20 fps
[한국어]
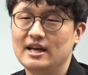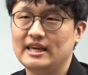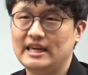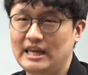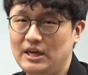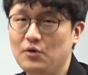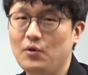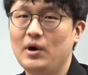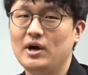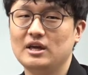
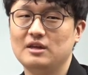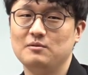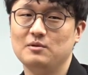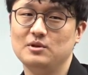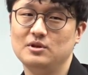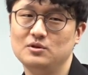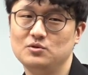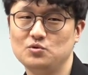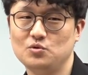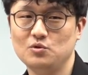
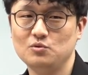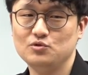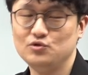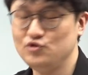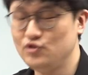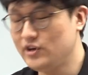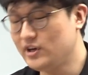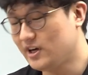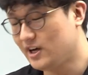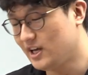기왕이면은 조금
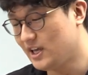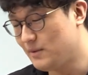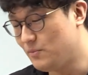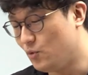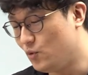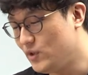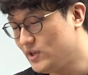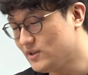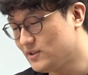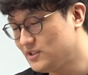유익하게
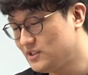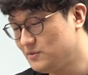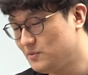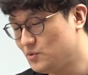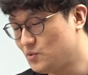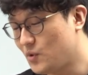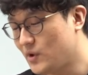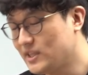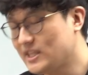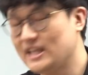보내셨으면
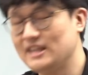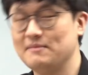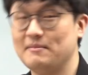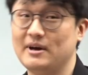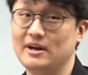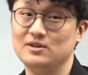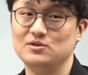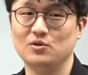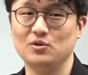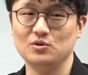좋겠다는
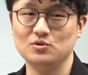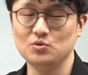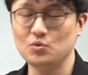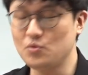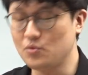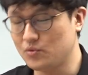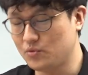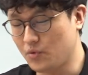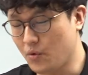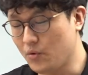말을 저는
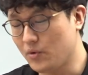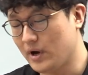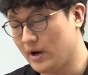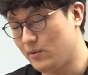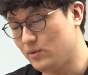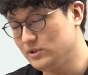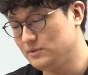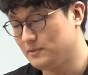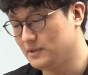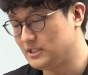좀꼭
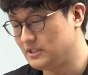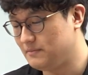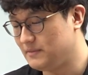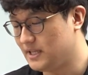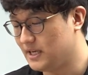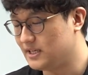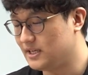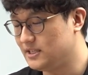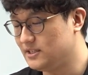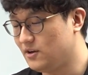하고
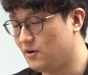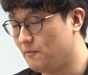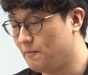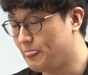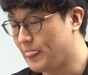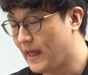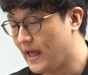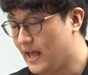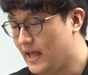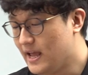싶었습니다. 그래서
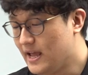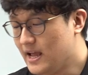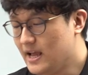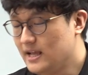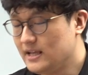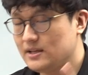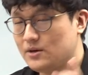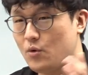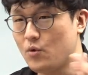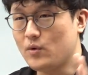
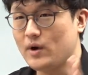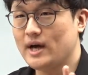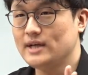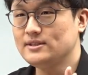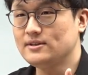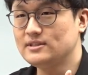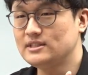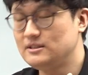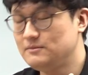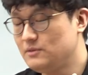꼭
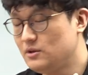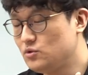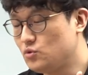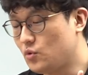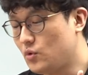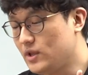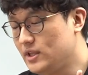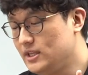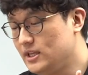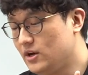하셨으면
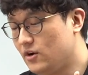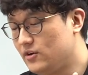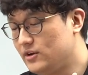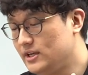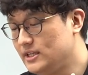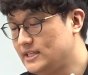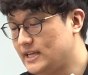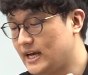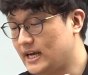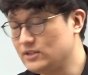좋겠는
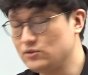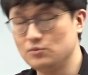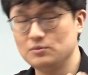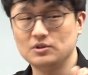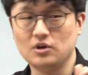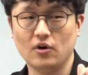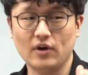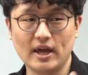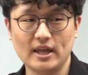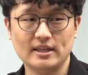거를 제가 좀
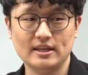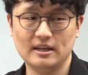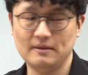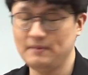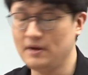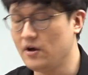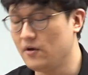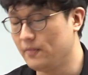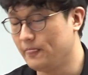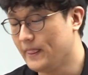
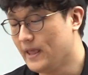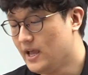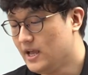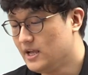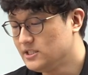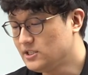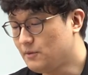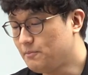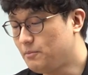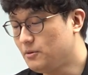정해드리면
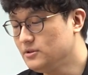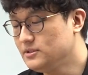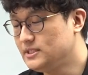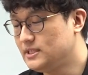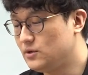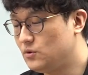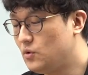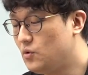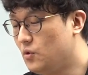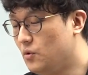첫
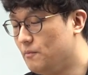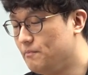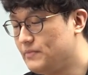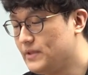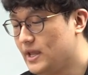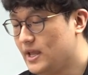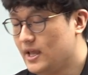번째로